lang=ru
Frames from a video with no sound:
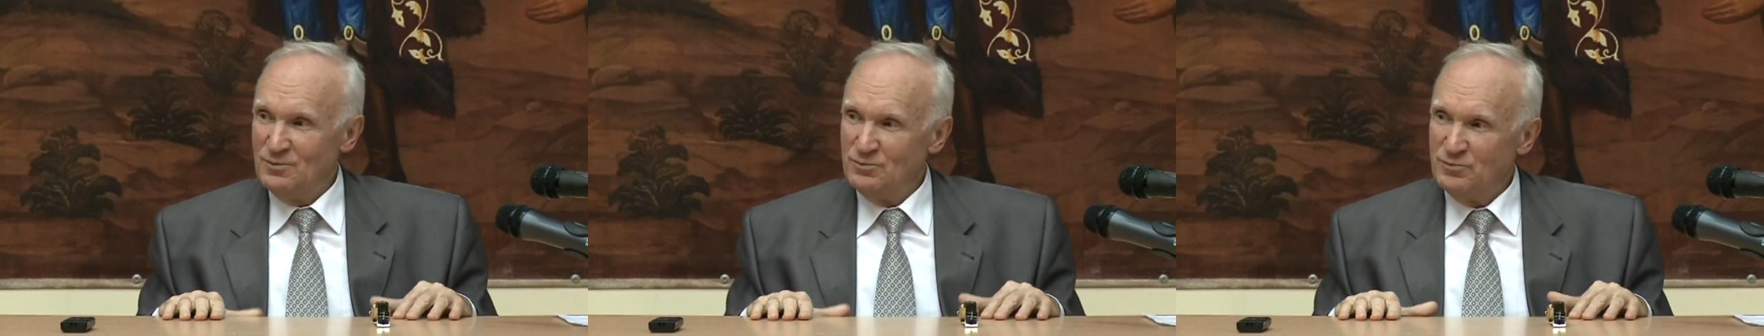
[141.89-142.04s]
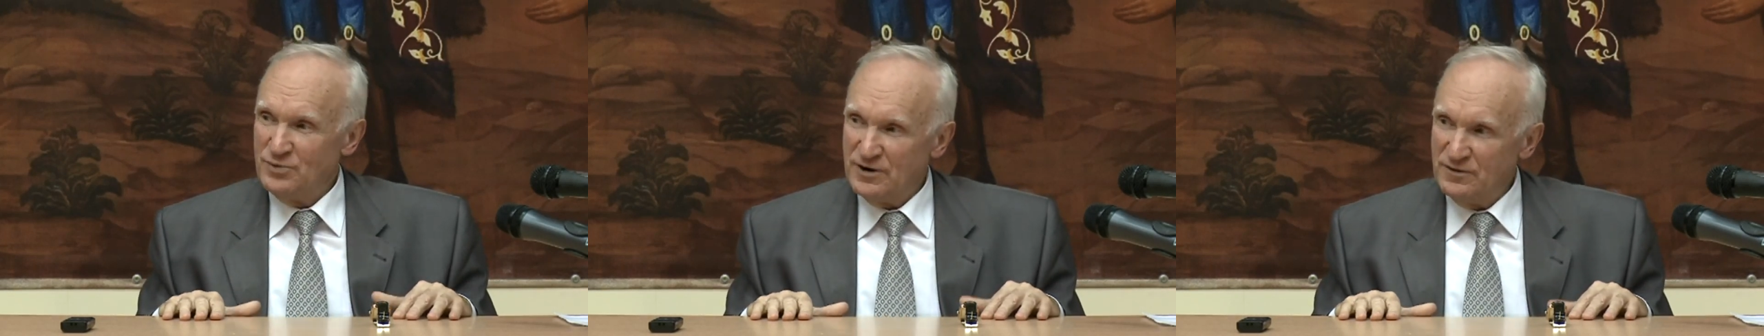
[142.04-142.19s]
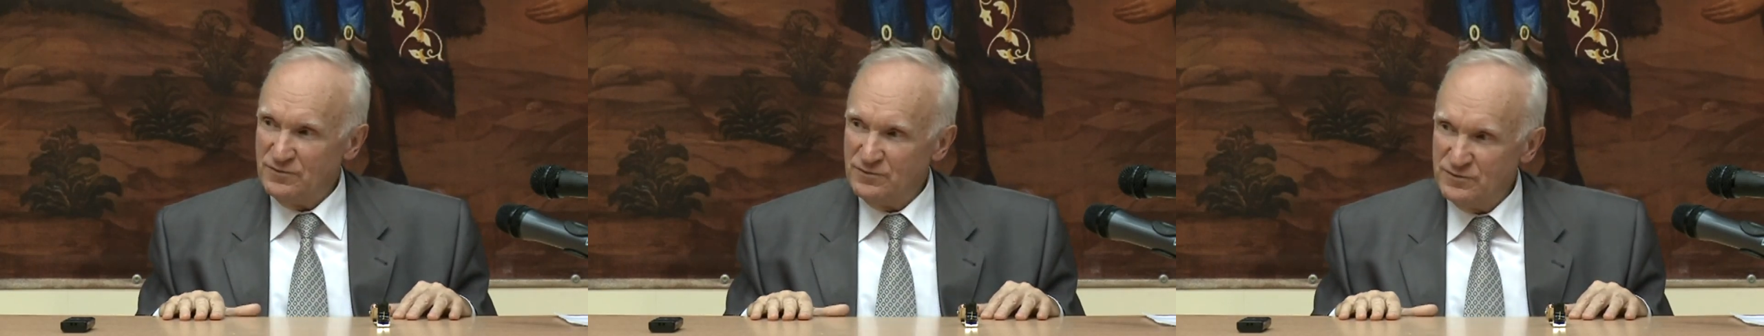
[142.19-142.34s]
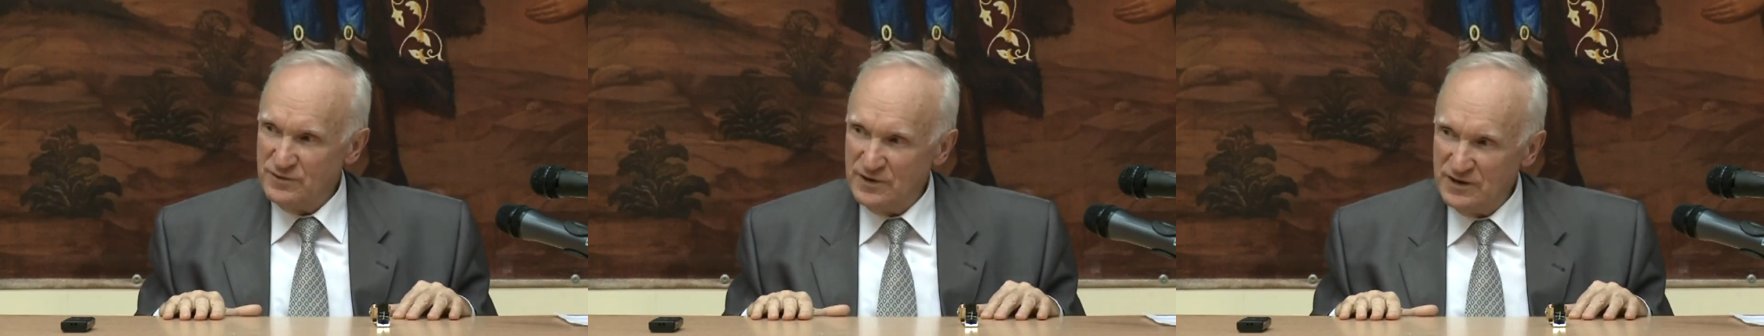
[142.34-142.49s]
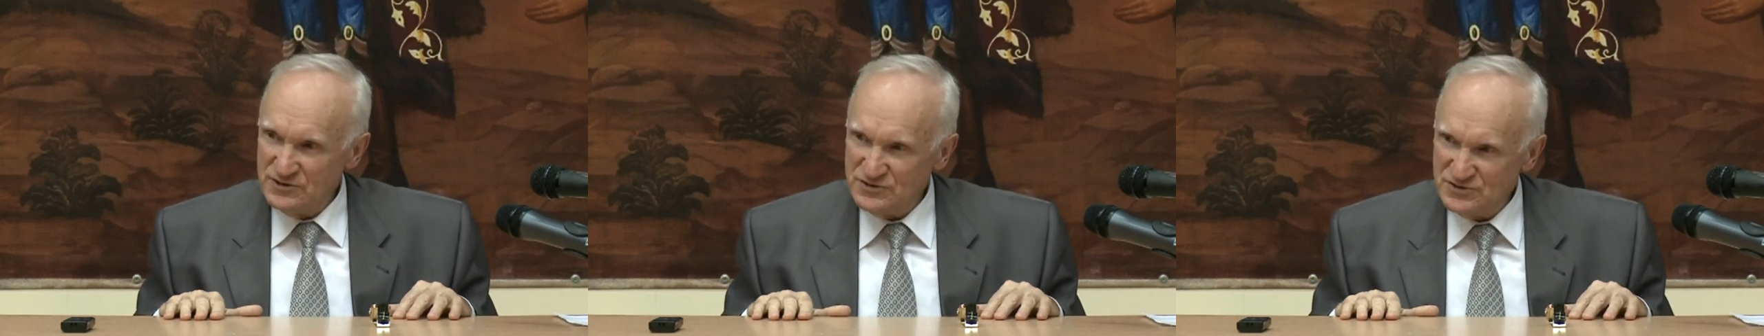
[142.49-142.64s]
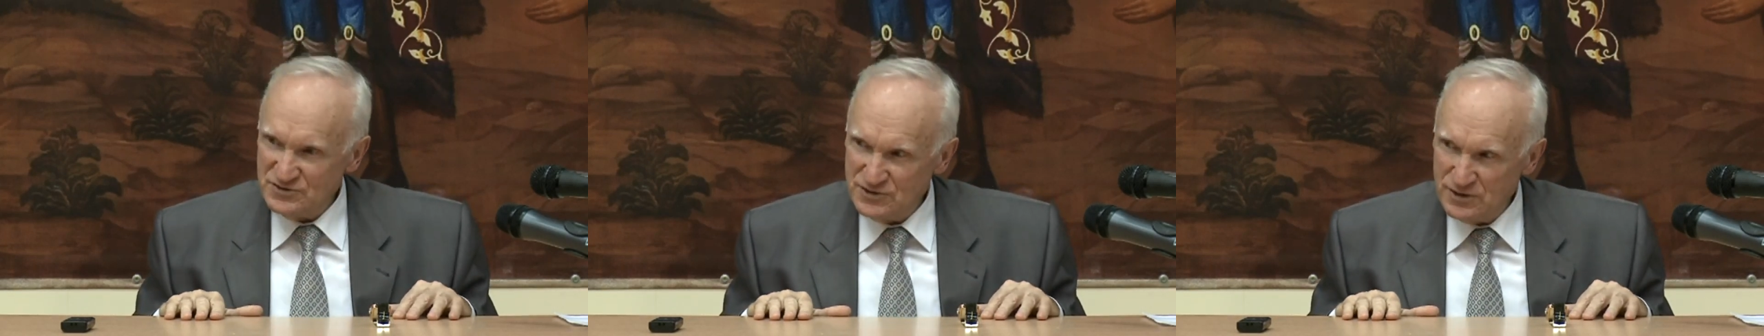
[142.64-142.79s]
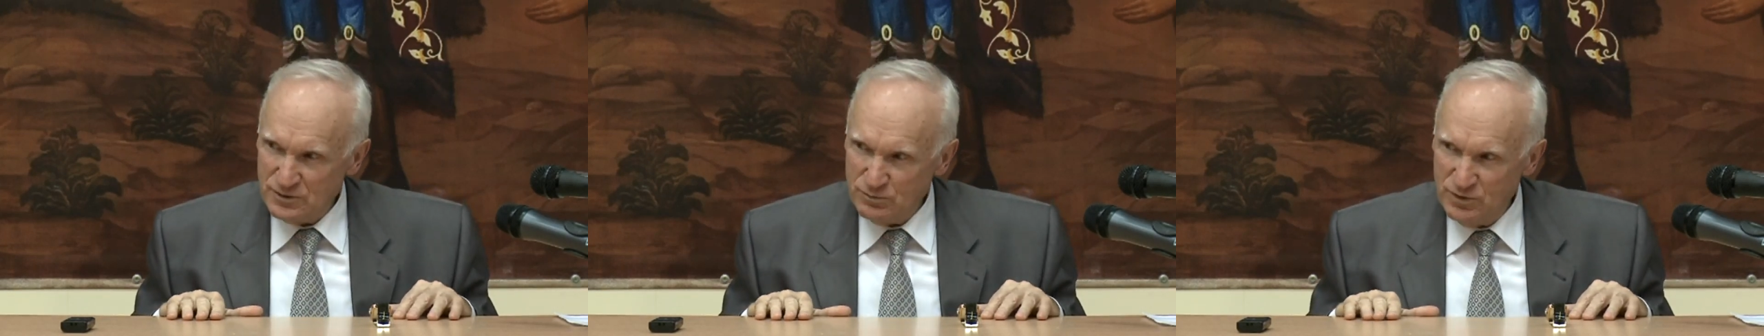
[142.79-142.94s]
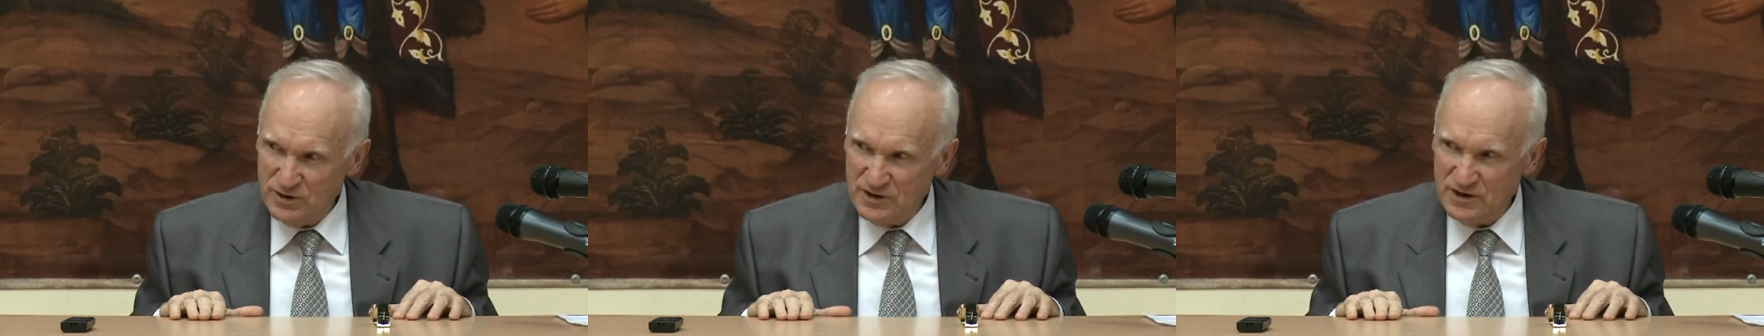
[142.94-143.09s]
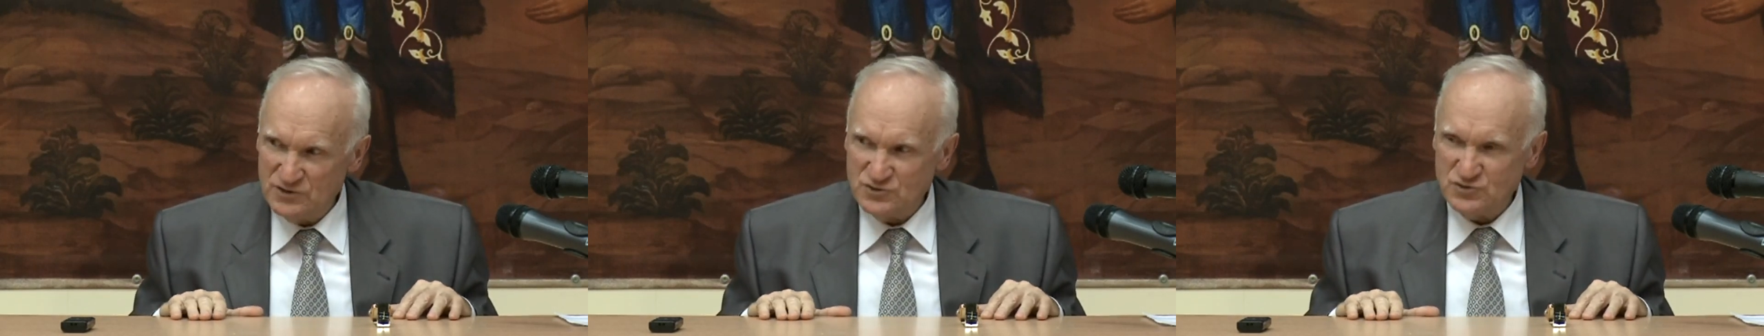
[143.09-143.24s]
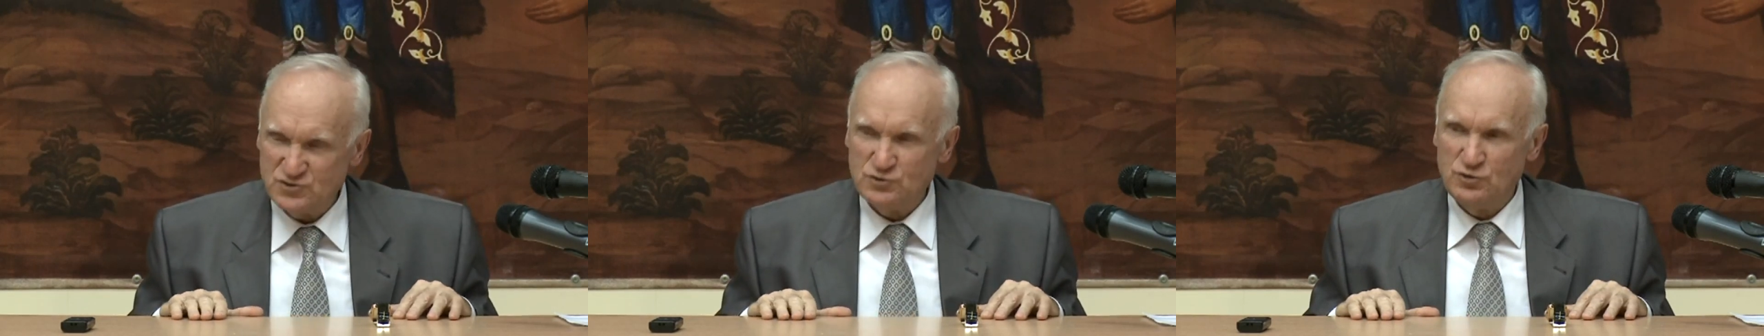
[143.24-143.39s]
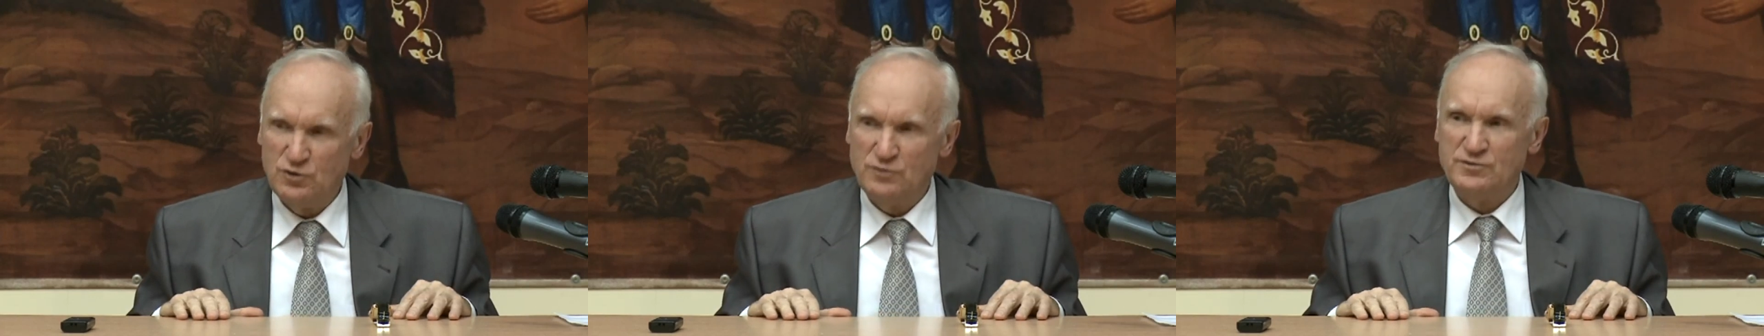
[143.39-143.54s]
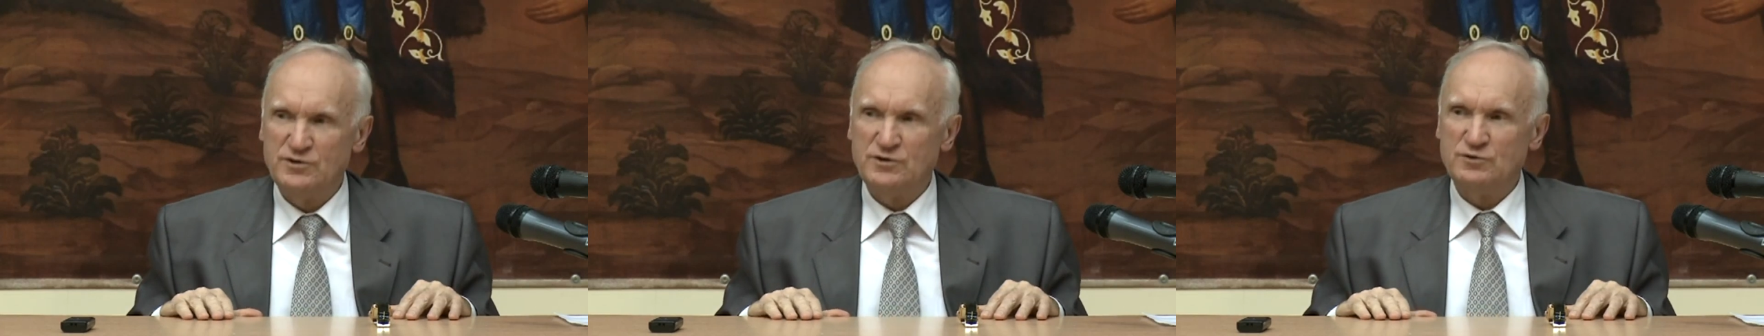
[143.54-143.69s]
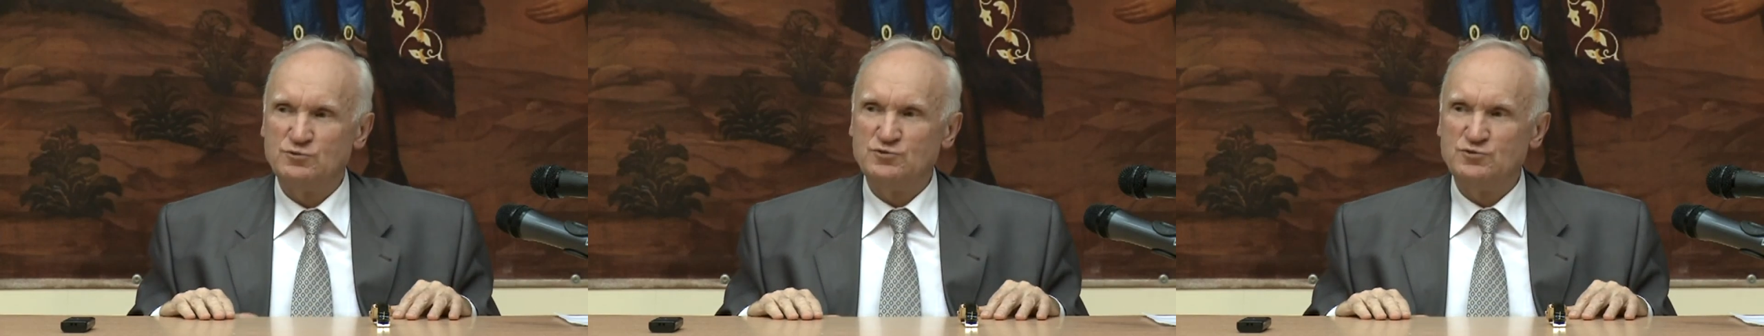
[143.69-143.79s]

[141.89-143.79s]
профессор богословия,